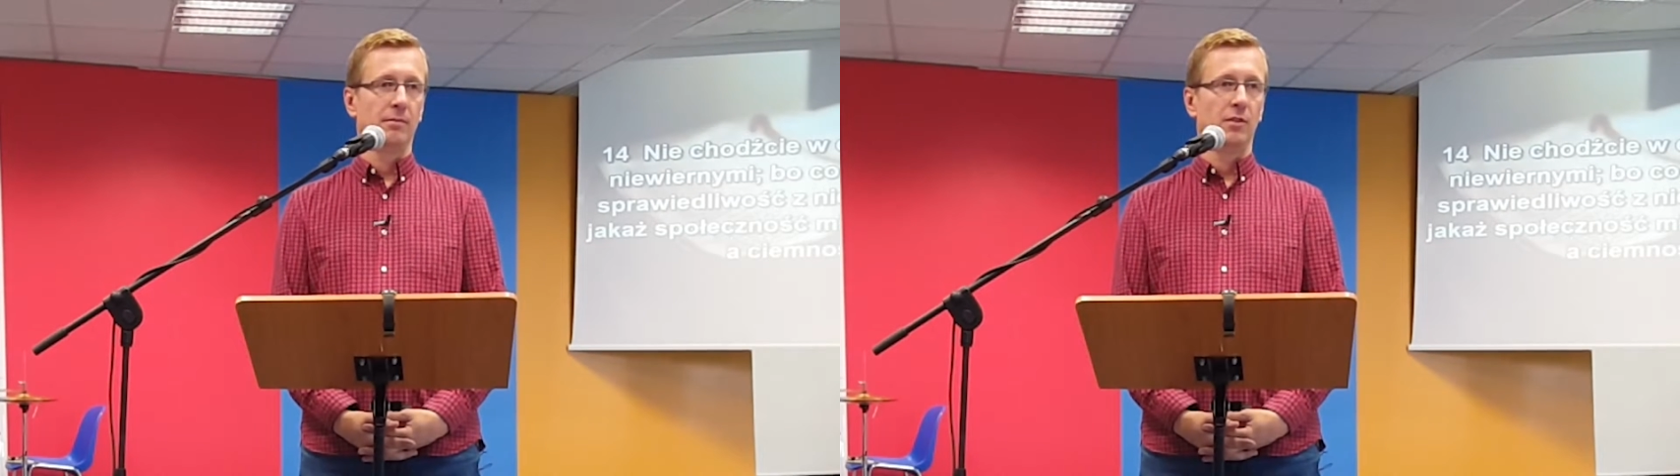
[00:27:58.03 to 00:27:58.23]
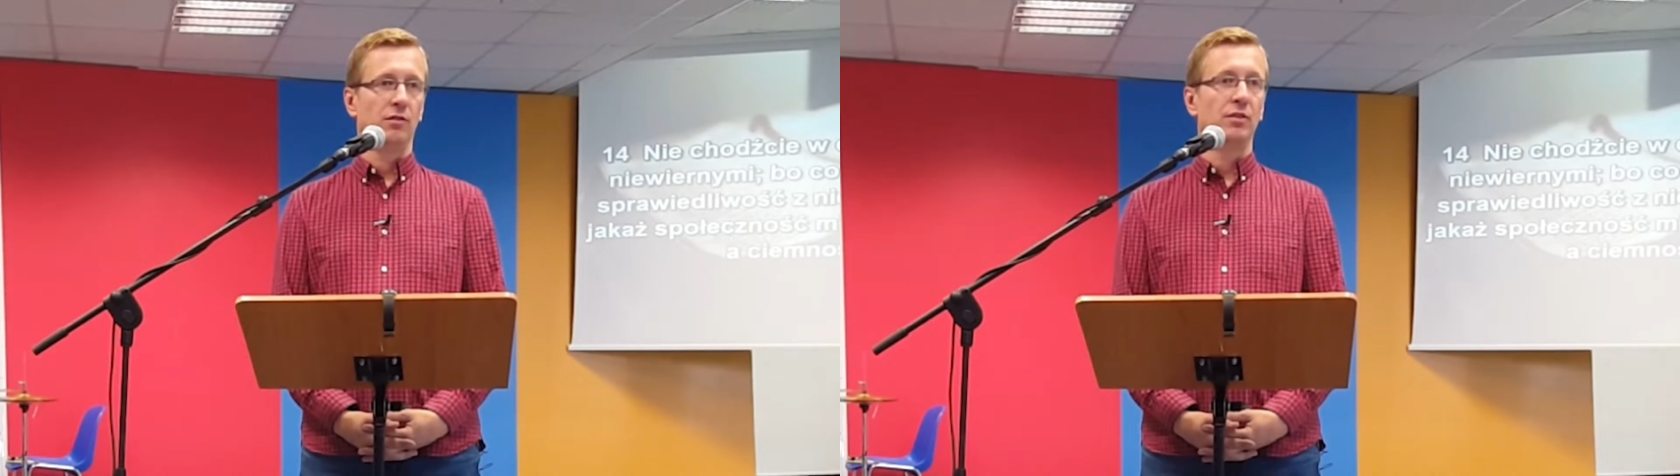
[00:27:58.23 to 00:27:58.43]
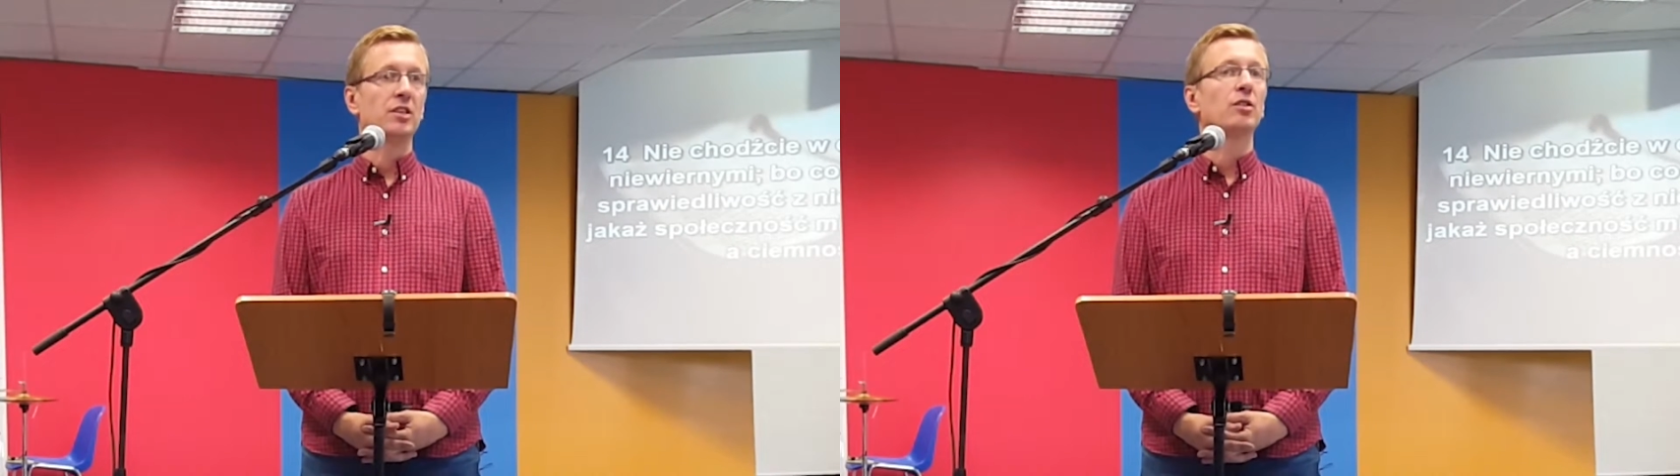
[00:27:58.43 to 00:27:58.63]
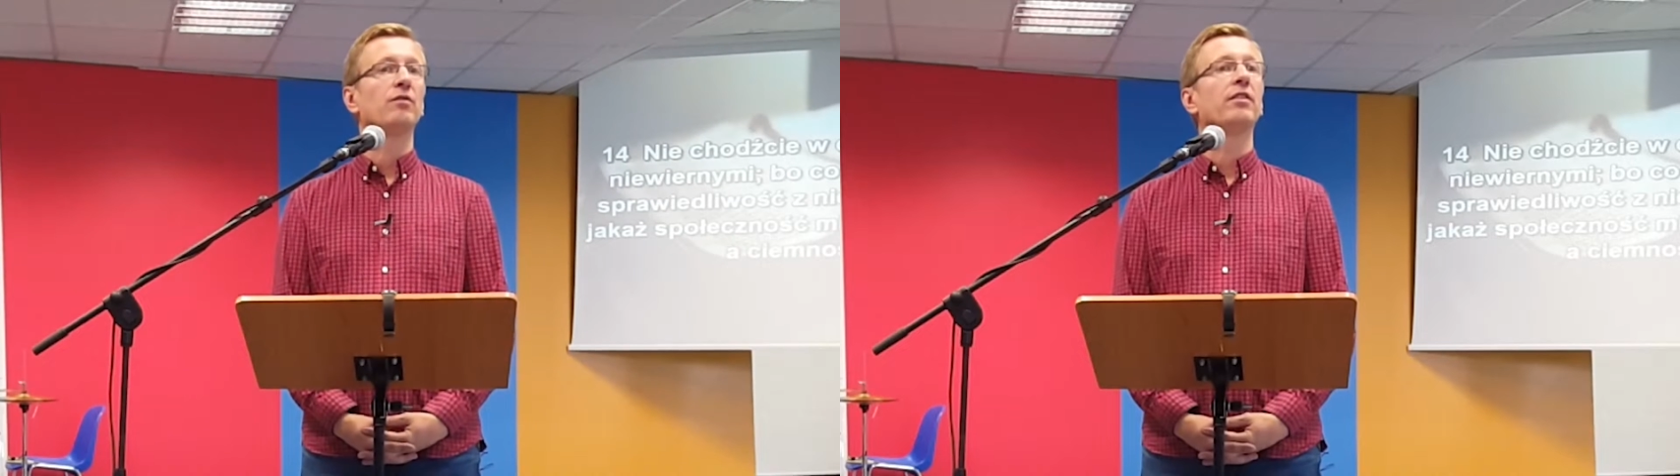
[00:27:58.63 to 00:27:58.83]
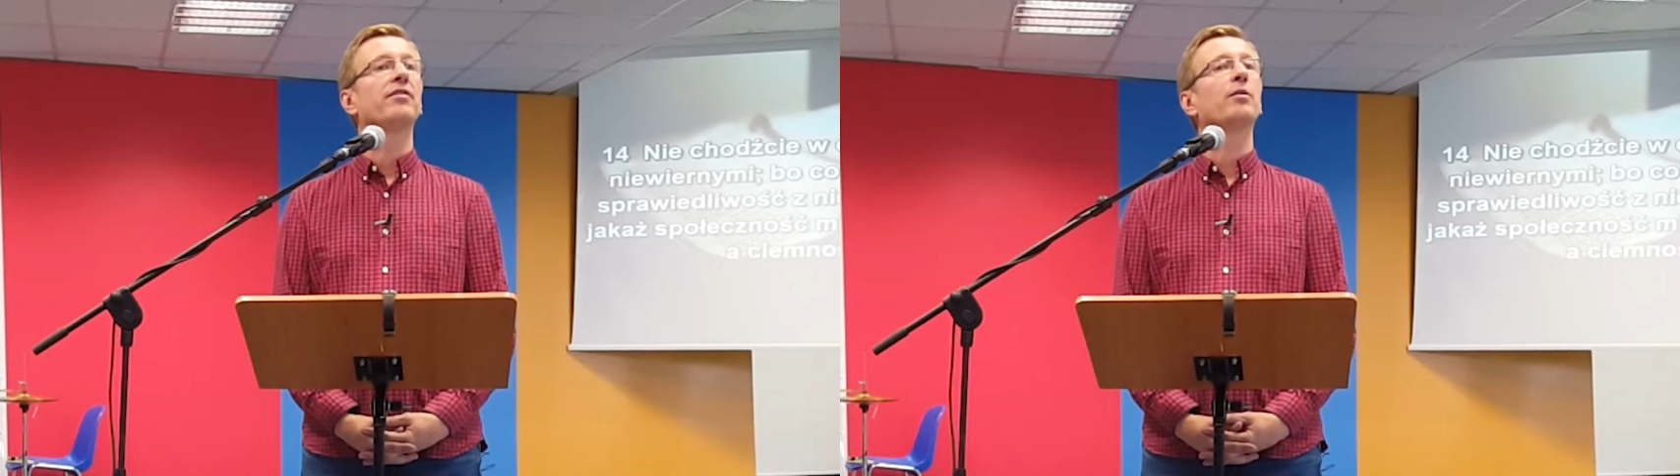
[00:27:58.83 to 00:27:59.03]
więc są we
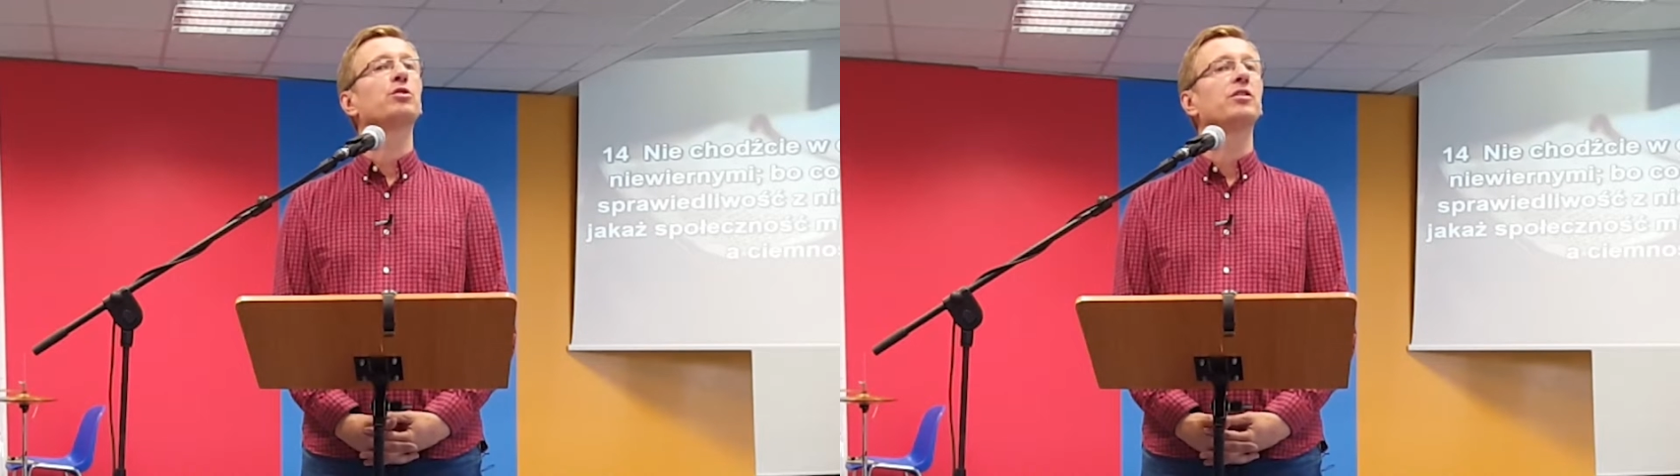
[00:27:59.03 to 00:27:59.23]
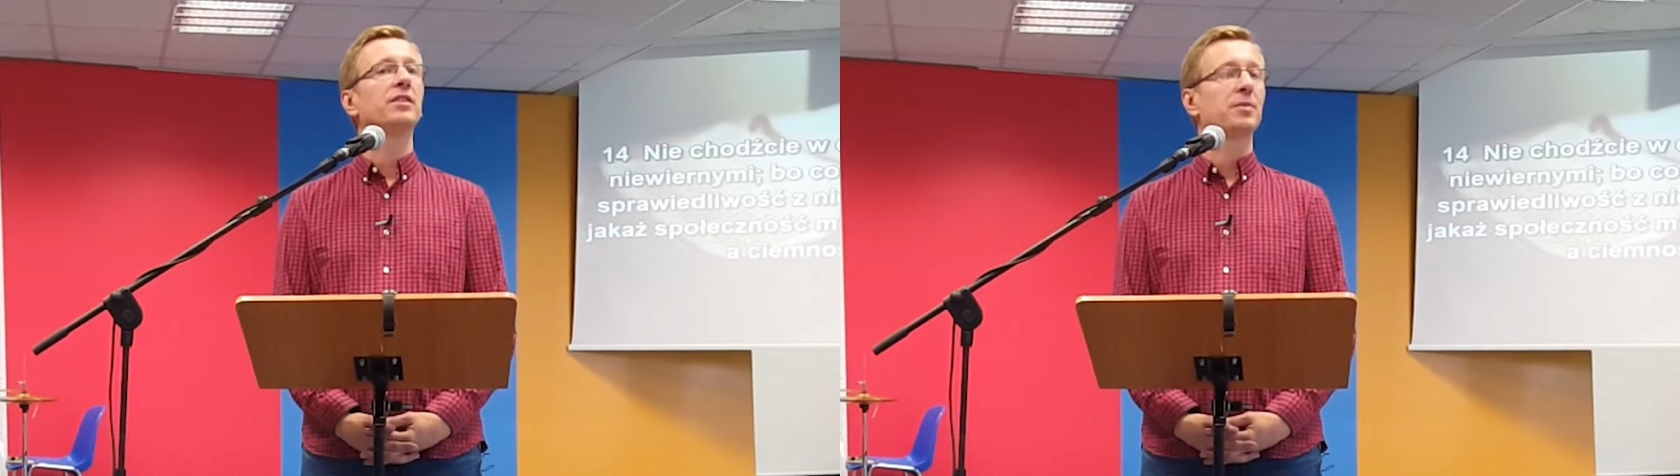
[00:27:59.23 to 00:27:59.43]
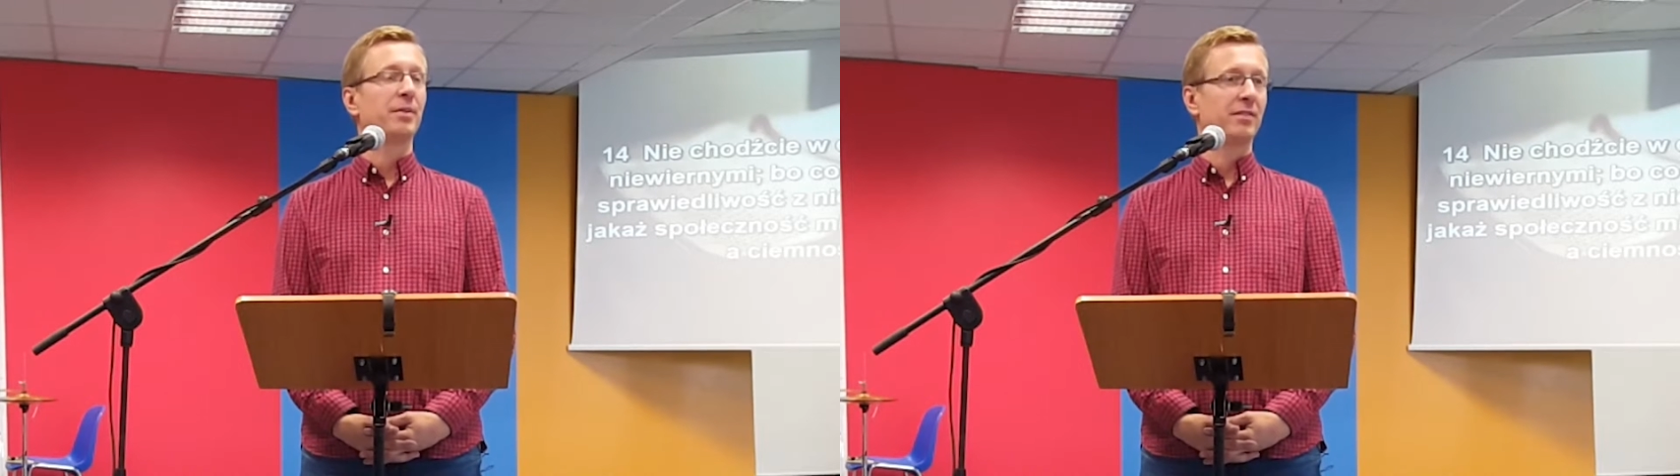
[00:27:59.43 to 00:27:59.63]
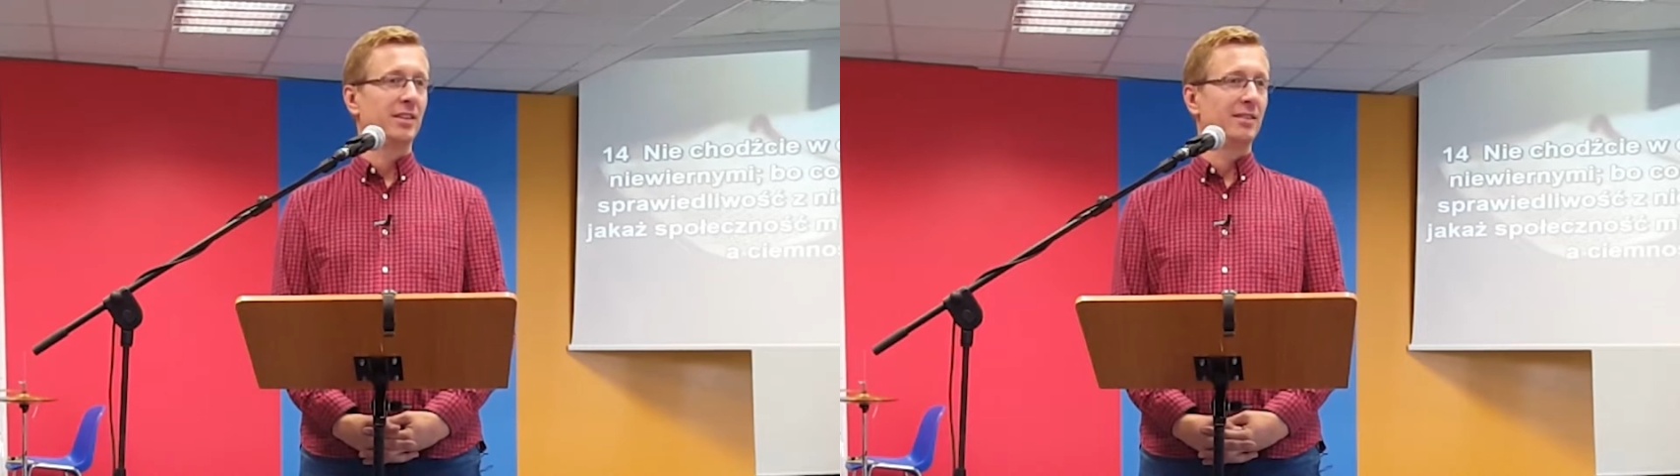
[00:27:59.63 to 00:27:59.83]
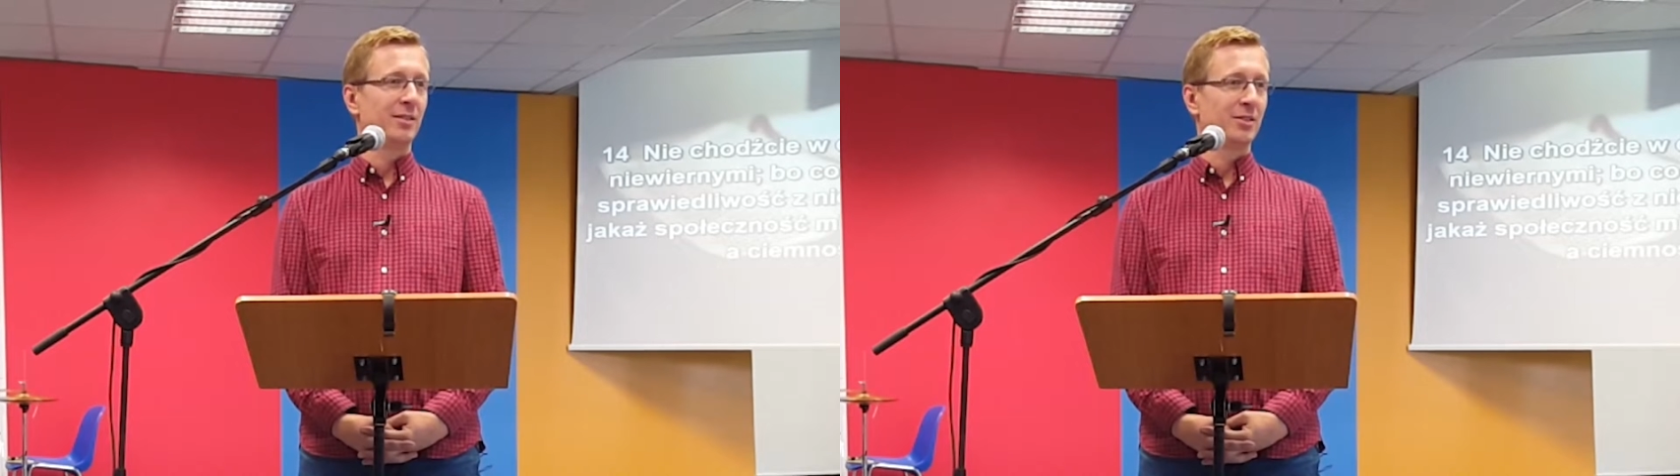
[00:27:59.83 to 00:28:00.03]
fałszywej
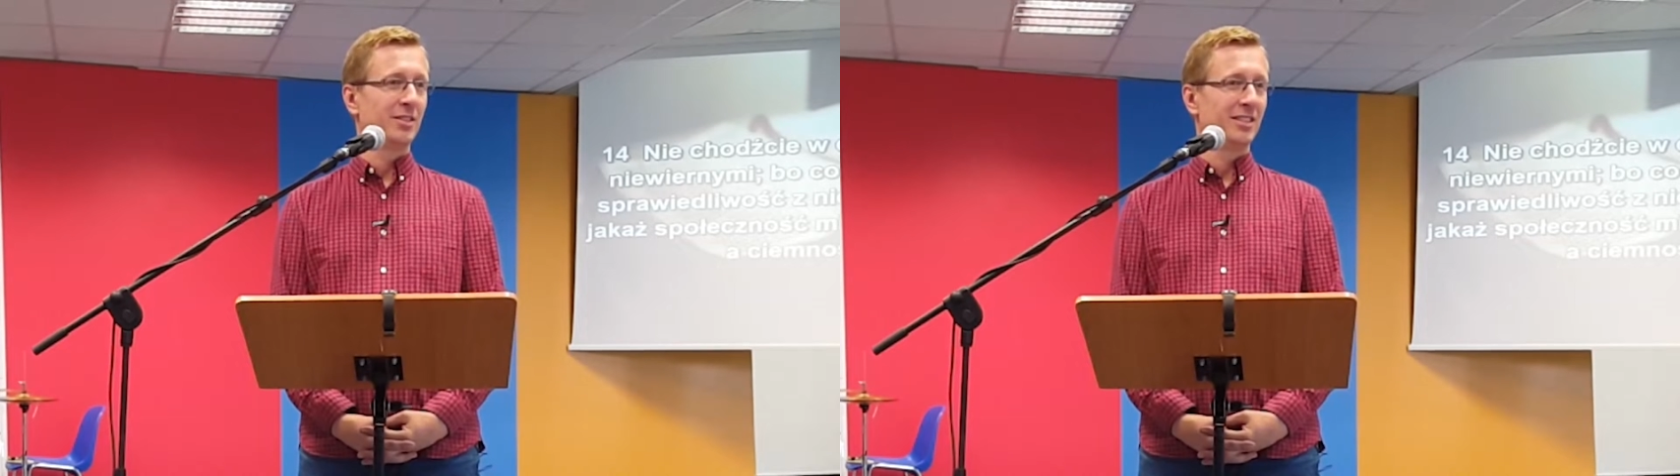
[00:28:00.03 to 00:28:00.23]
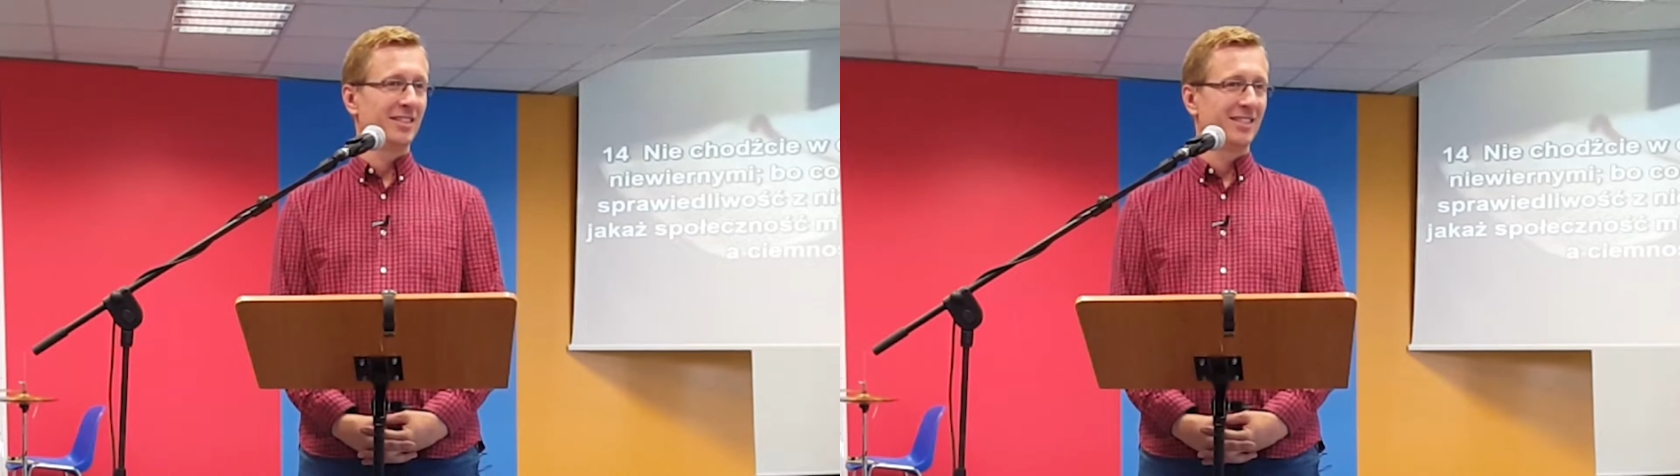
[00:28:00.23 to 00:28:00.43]
sprawiedliwości.